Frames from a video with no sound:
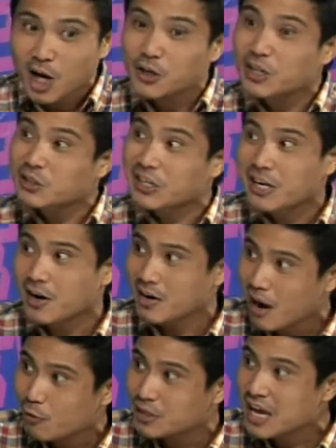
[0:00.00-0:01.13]
other turn
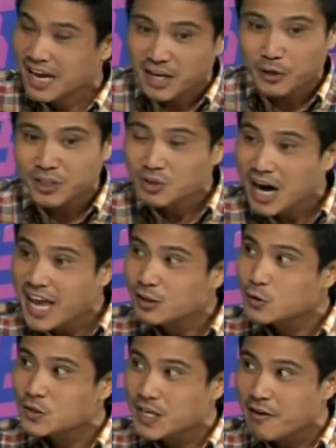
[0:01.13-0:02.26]
around na you're trying to
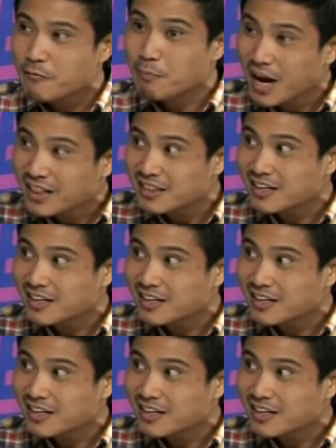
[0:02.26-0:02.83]
save but